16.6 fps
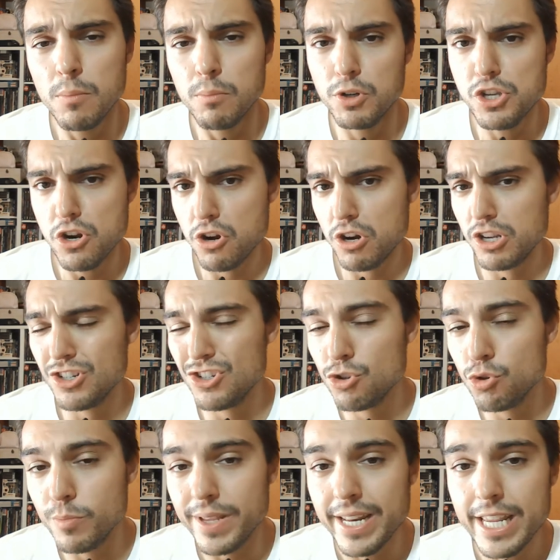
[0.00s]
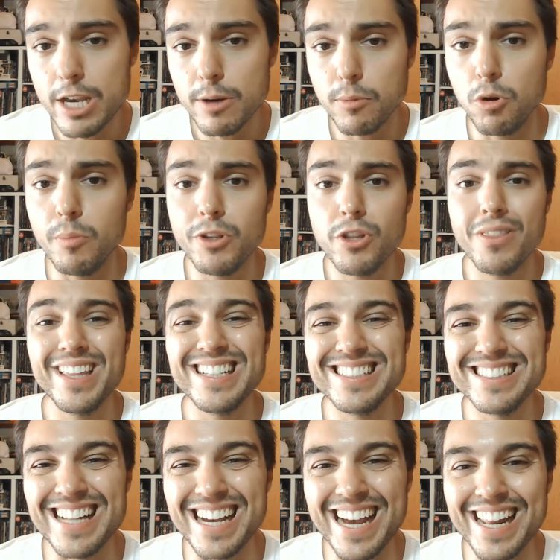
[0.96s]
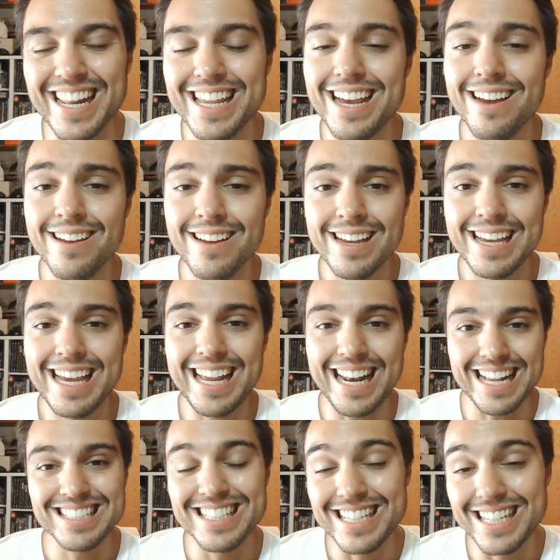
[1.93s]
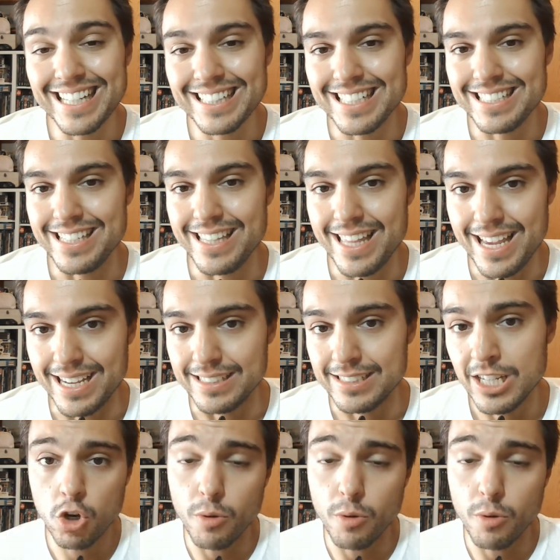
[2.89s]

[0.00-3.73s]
pues yo resumiría, por lo menos destacaría las siguientes ideas.